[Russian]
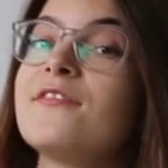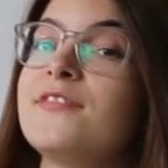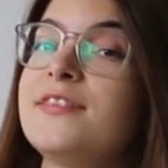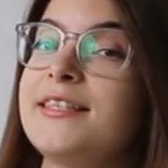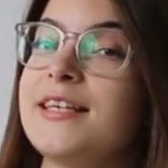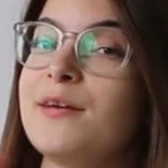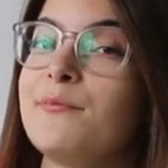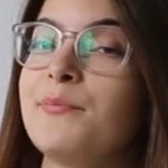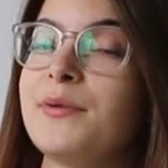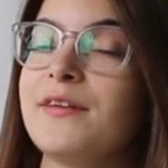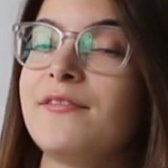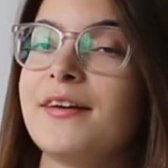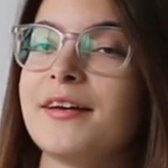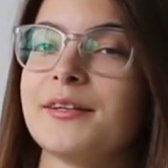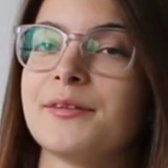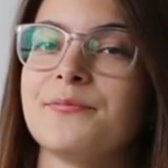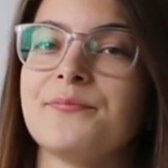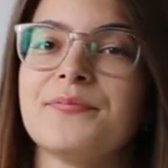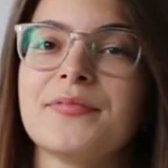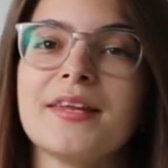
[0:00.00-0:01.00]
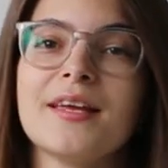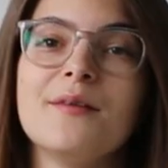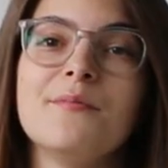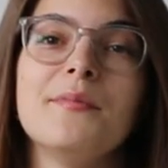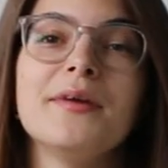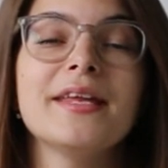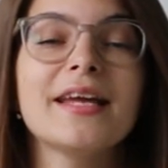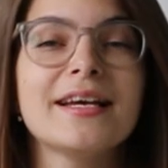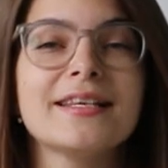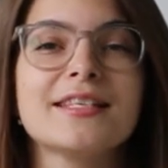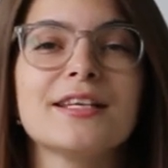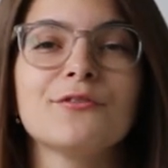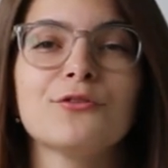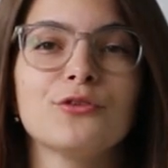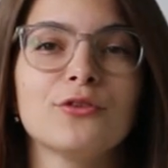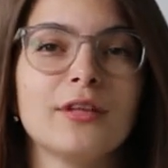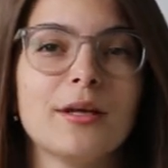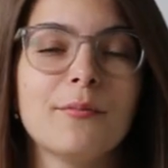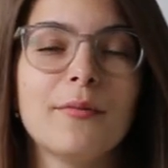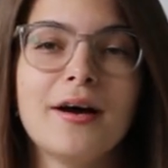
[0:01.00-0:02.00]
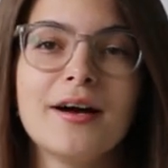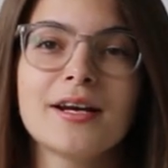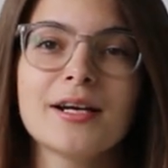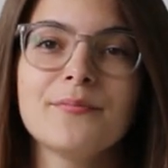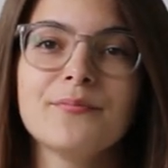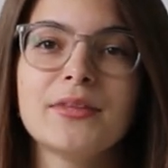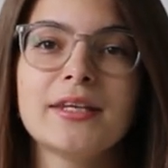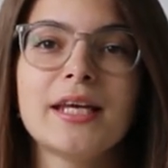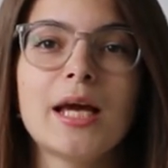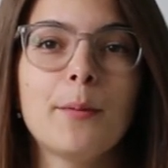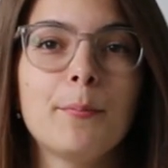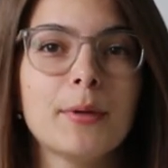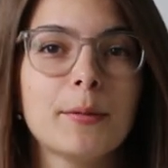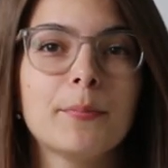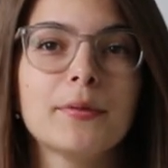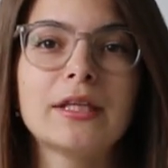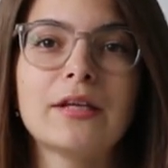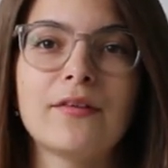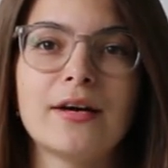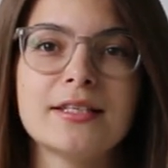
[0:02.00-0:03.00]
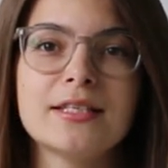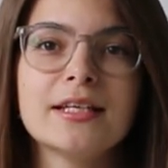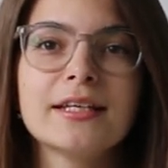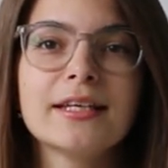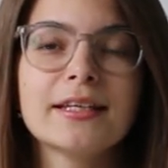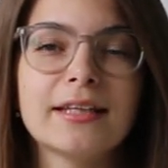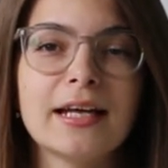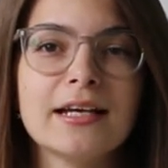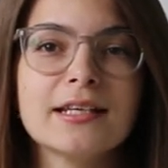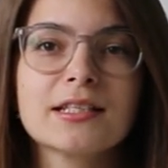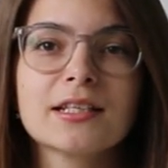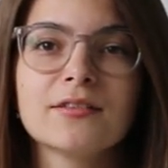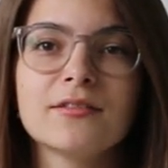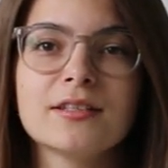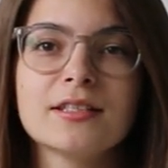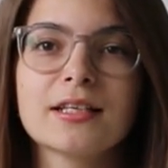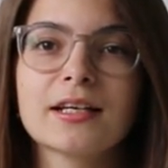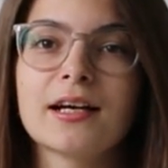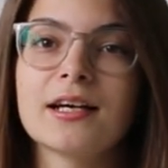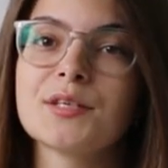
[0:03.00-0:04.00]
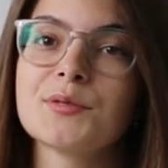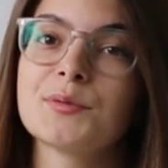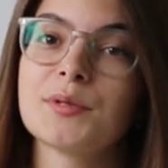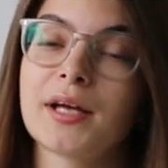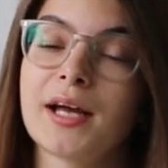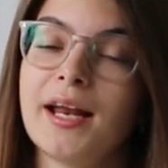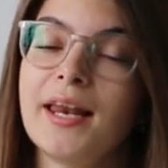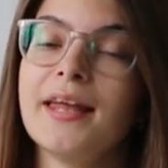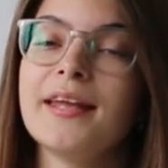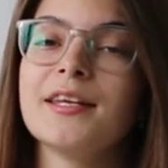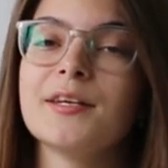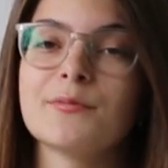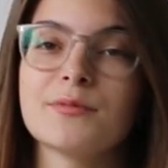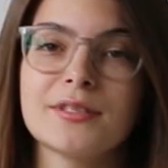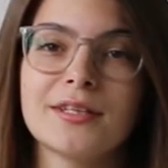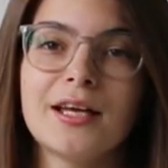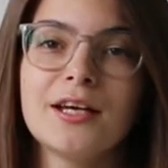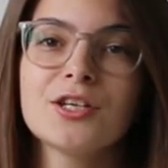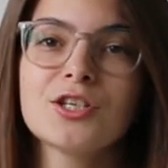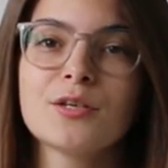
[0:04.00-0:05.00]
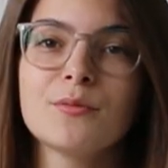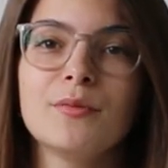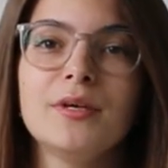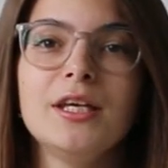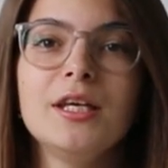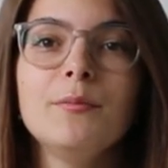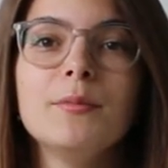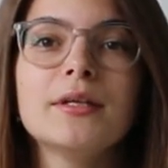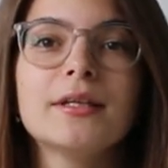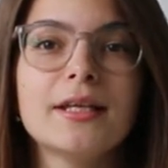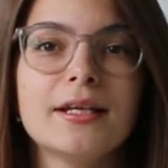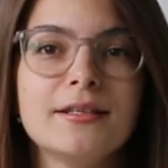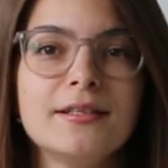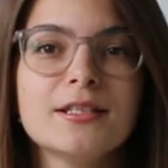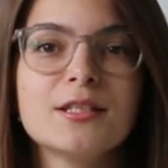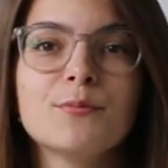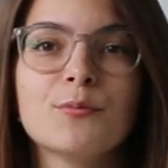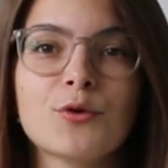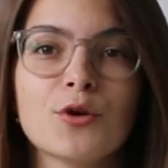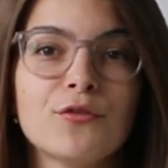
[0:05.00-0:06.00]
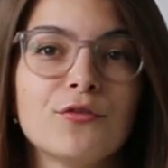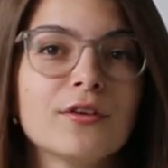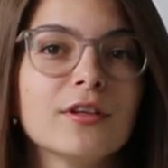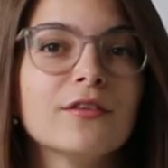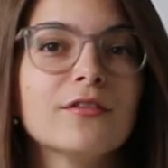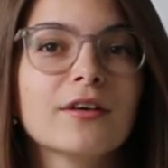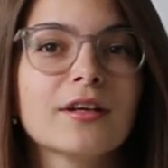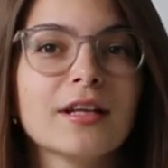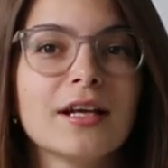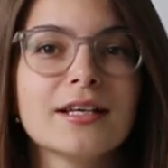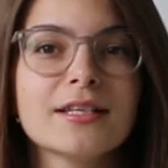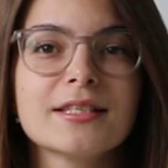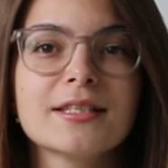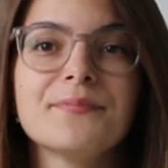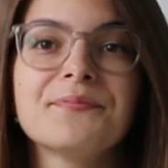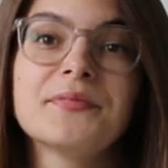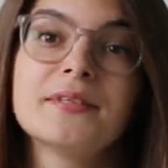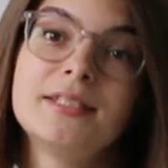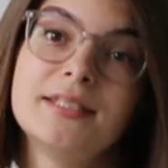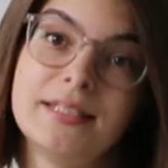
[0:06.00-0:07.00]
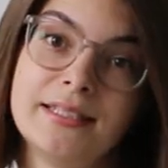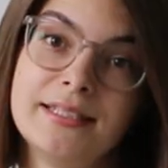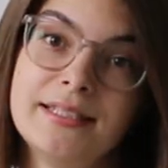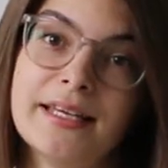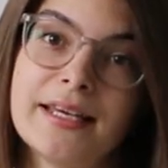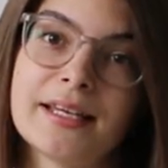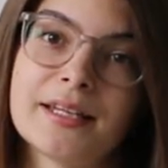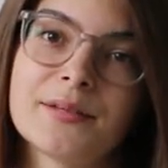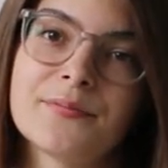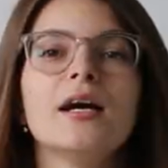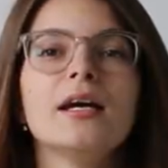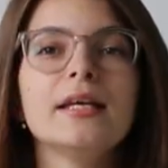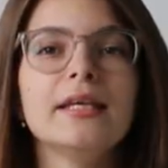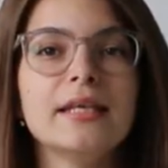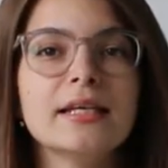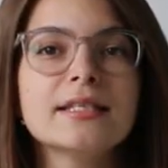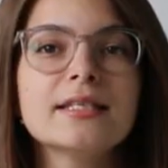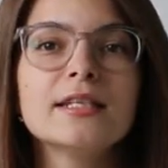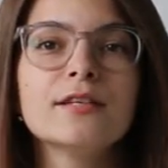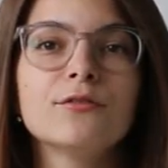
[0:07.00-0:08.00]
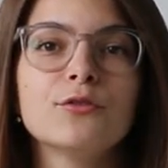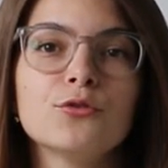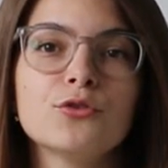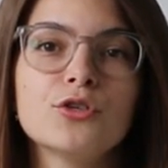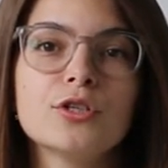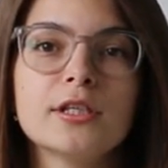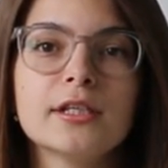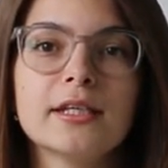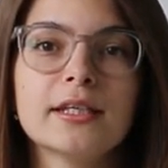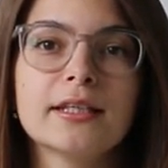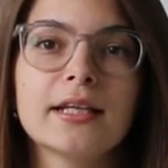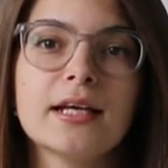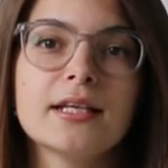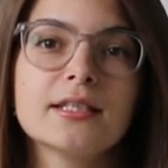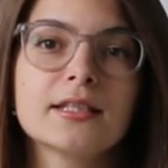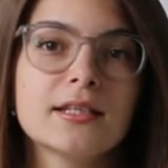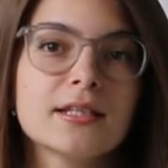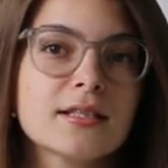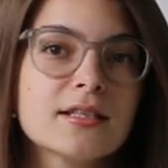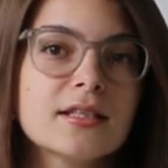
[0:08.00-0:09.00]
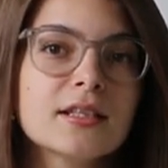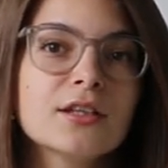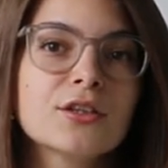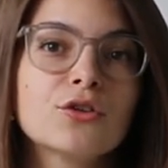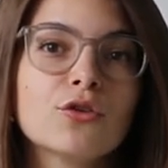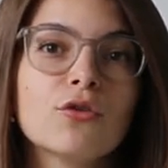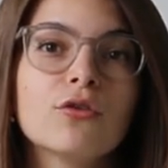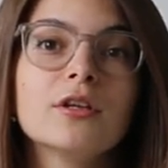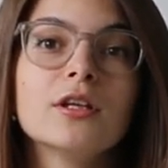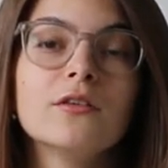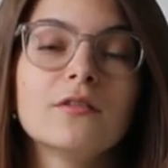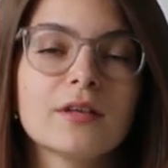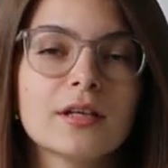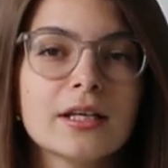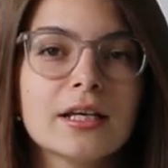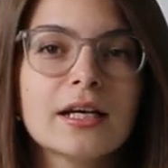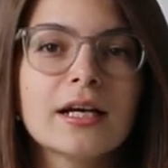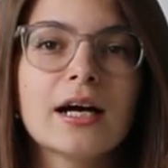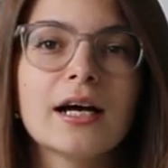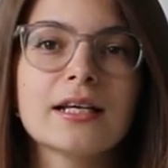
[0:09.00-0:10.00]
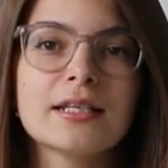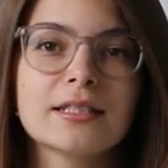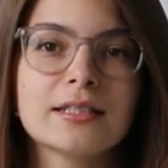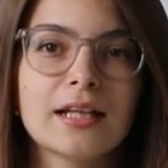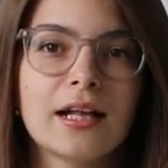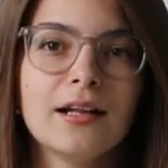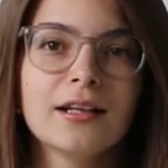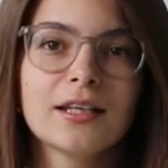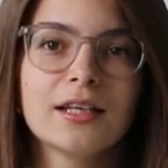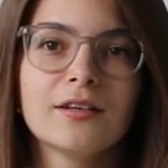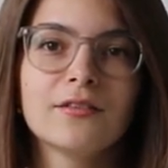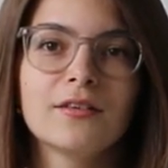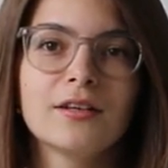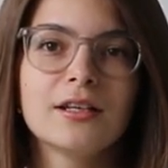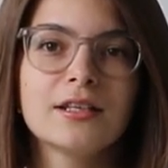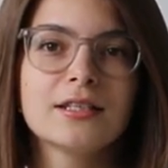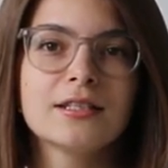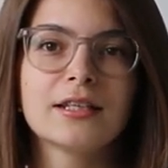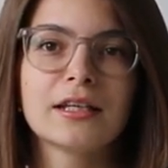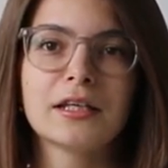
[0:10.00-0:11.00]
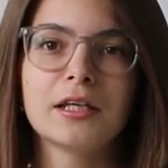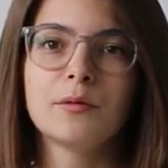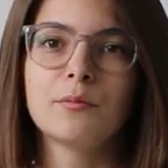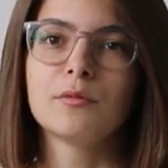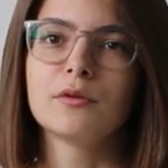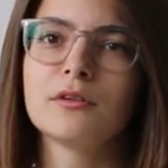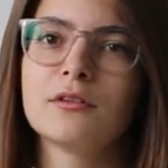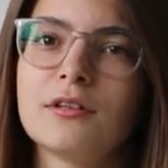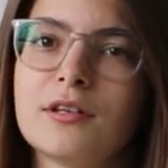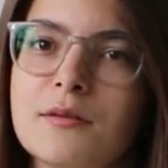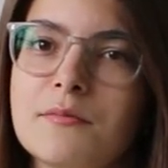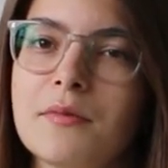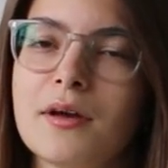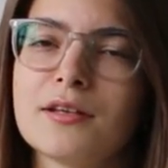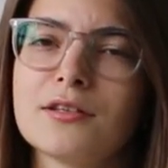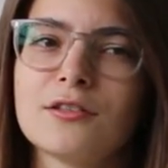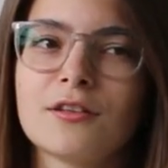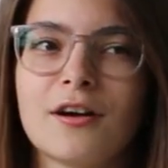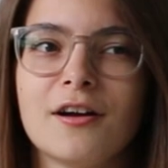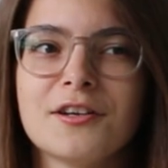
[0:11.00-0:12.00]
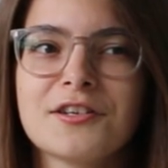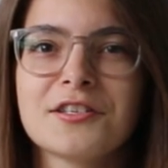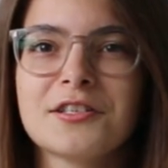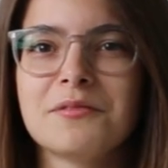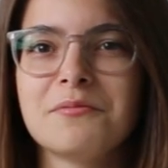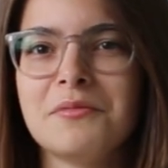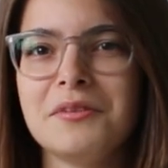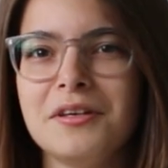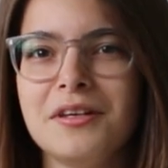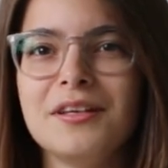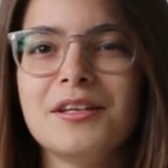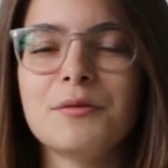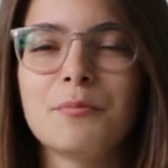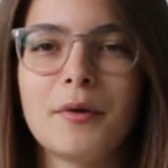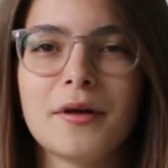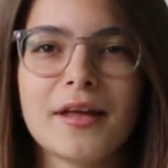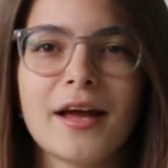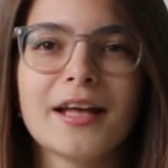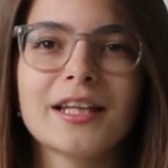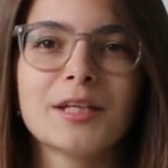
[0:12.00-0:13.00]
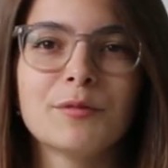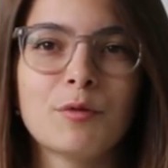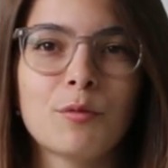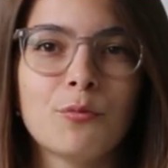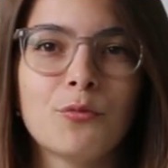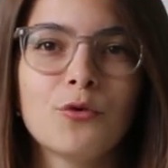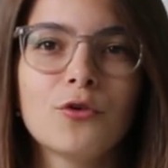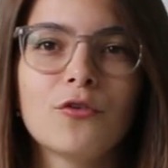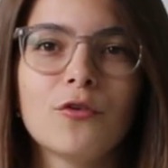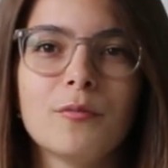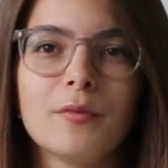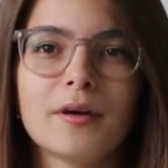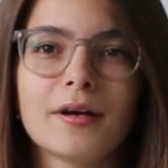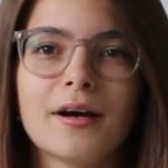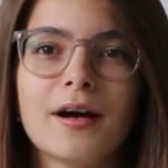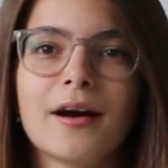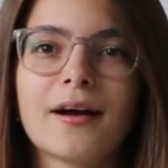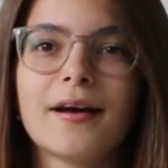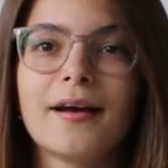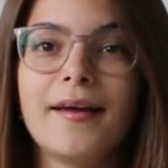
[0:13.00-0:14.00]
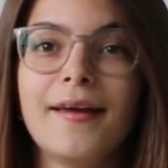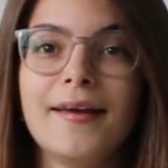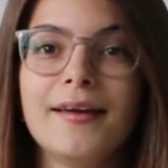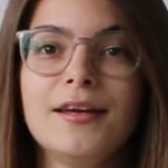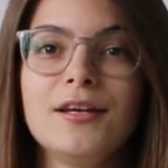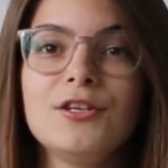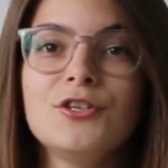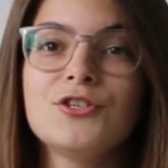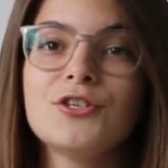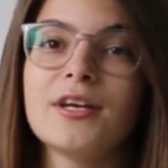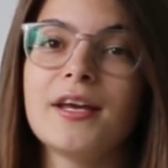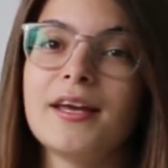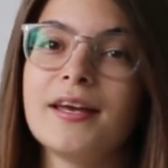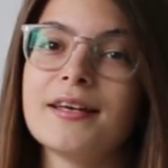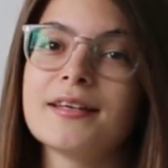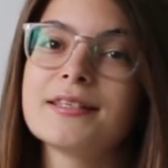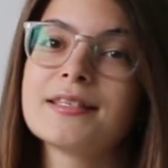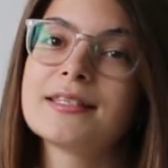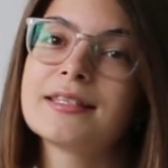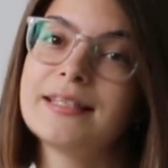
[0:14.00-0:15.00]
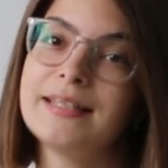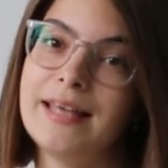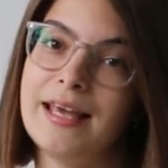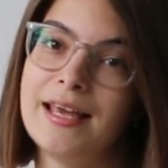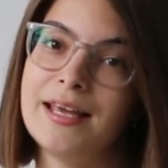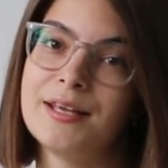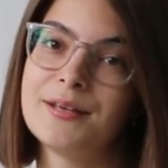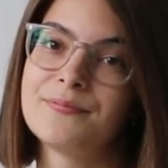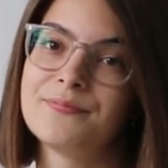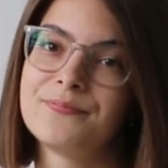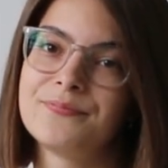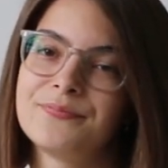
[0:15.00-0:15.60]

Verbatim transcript: Всем привет! Меня зовут Тамара, я преподаватель китайского языка с многолетним стажем и методист профильного класса CCM. Если вы учите китайский язык, то наверняка сталкивались с такими тремя страшными и непонятными буквами, как HSK.